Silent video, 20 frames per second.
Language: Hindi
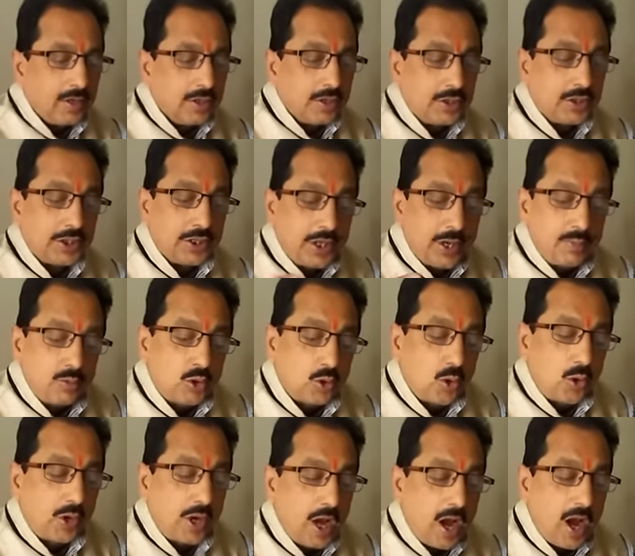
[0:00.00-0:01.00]

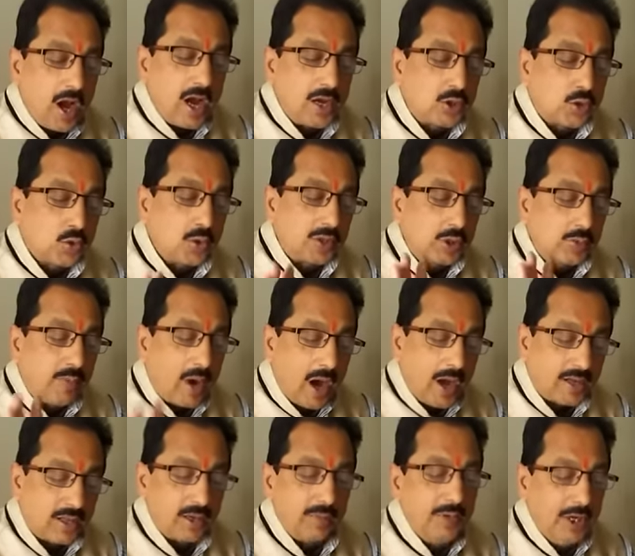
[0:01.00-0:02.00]
समझो क्या है स्वच्छ
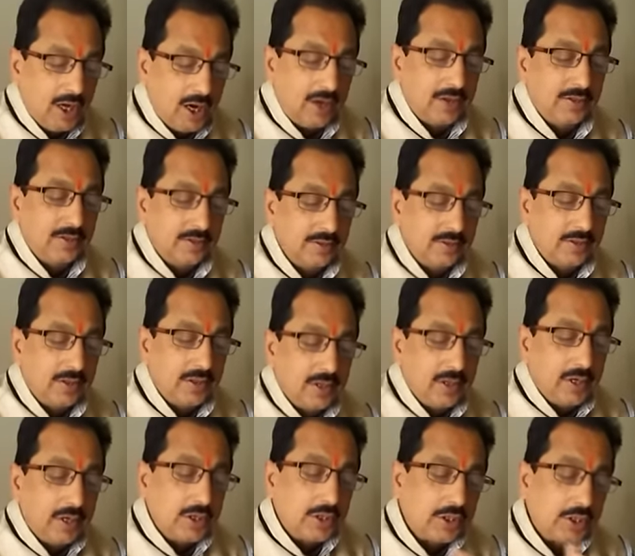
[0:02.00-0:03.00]
भारत अभियान
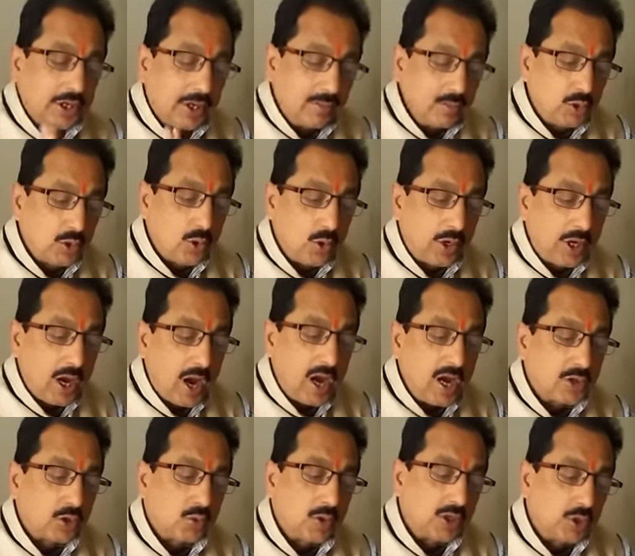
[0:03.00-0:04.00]
समझो क्या
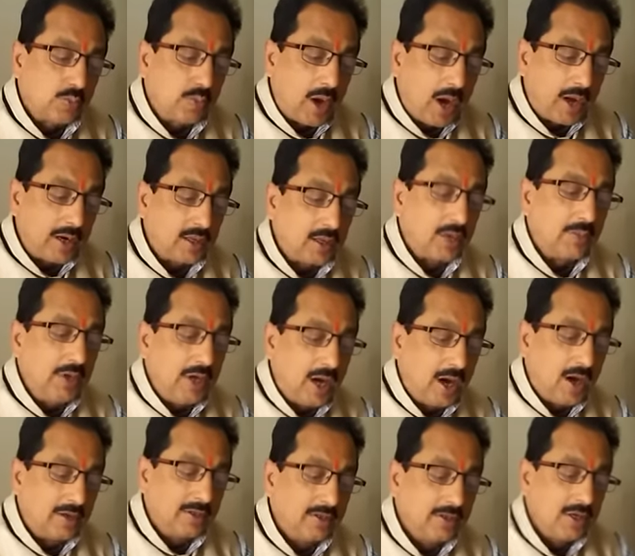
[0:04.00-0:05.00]
है स्वच्छ भारत
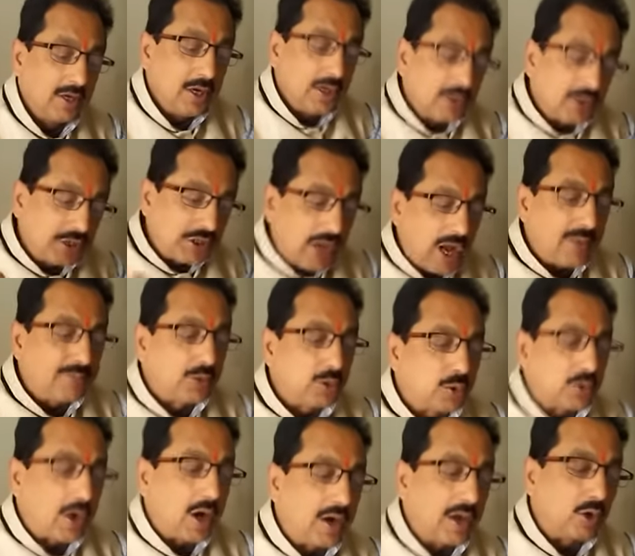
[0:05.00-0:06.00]
अभियान साफ
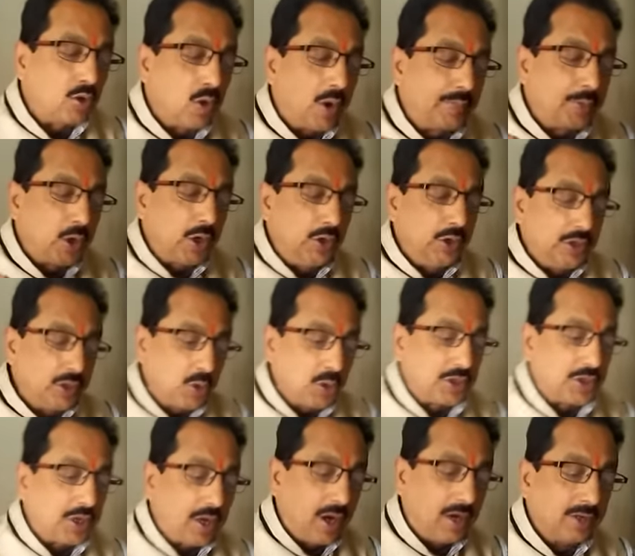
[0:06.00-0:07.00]
सुथरा रखो अपना
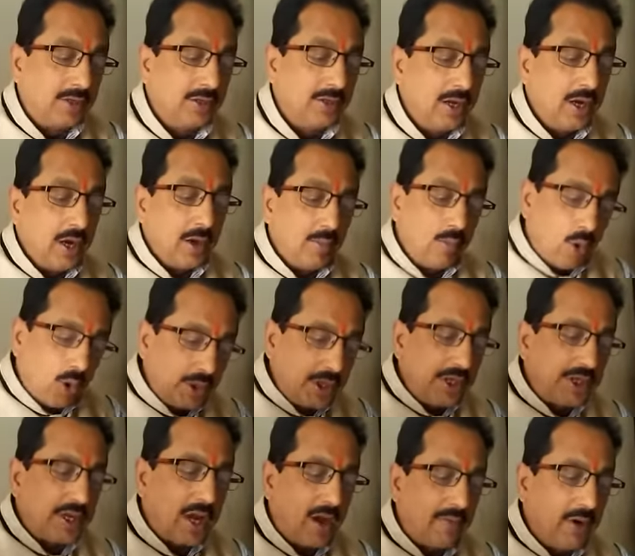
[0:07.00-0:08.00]
हिंदुस्तान
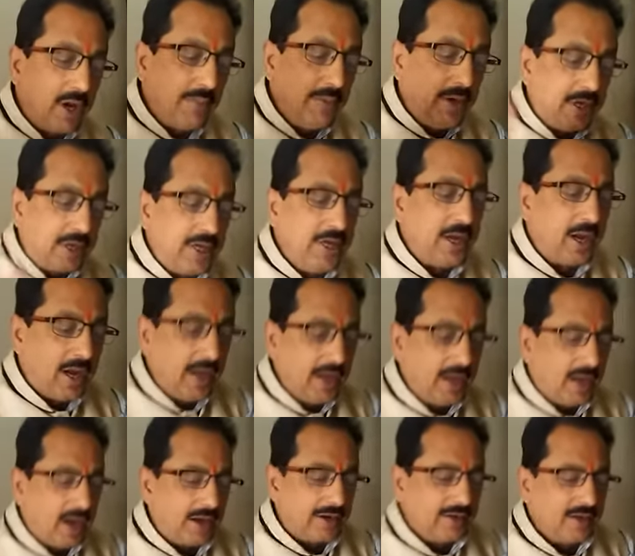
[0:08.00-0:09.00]
मोदी साहब ने भी किया
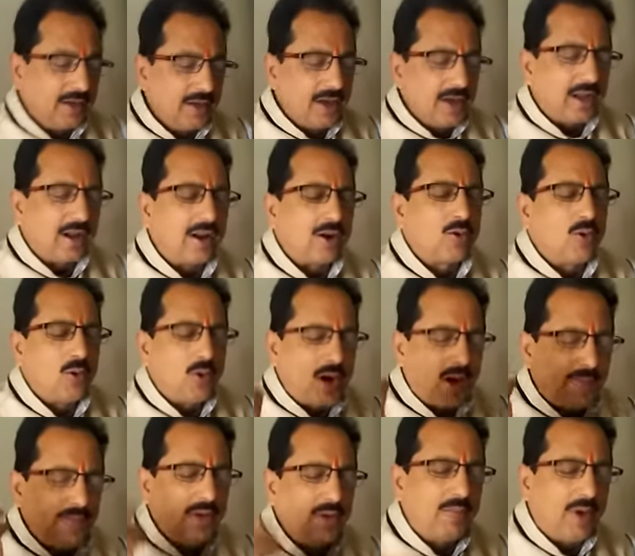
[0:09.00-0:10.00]
ऐलान रखो
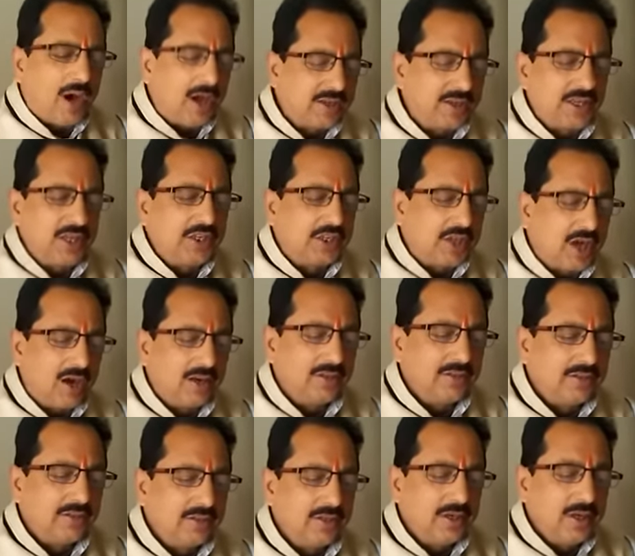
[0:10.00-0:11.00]
आप भी भारत की
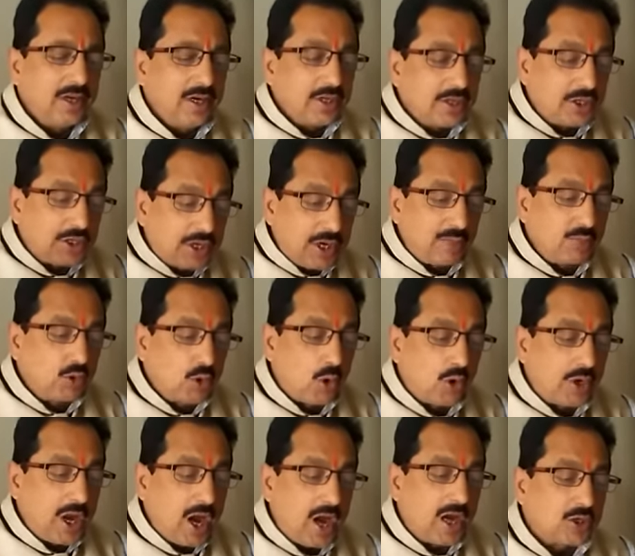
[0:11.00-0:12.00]
शान समझो
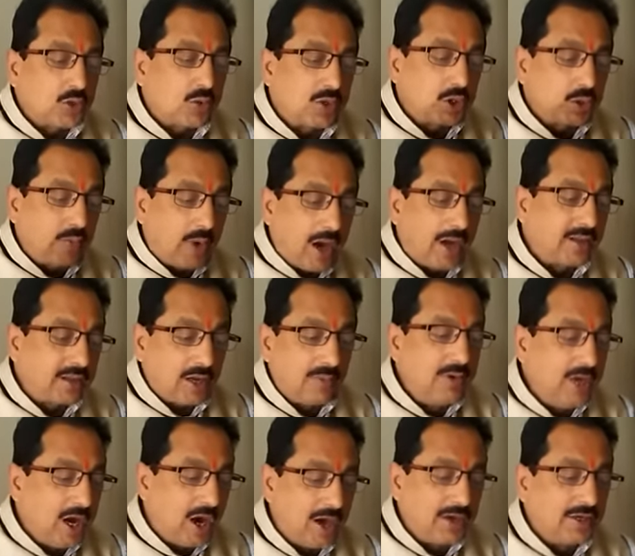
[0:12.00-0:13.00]
क्या है स्वच्छ भारत
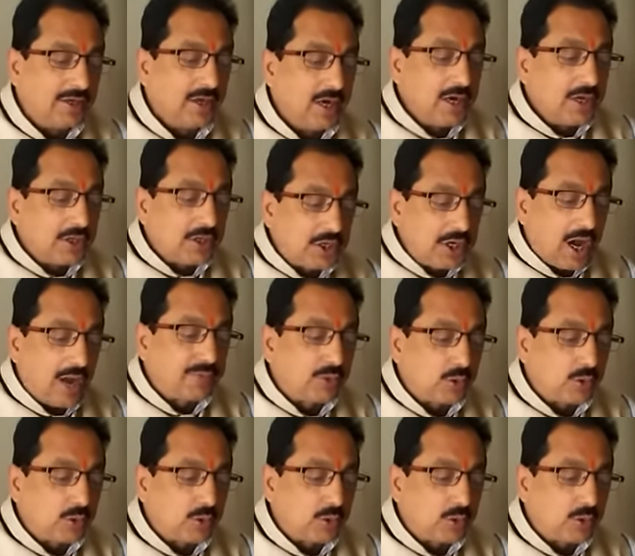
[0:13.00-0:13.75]
अभियान साफ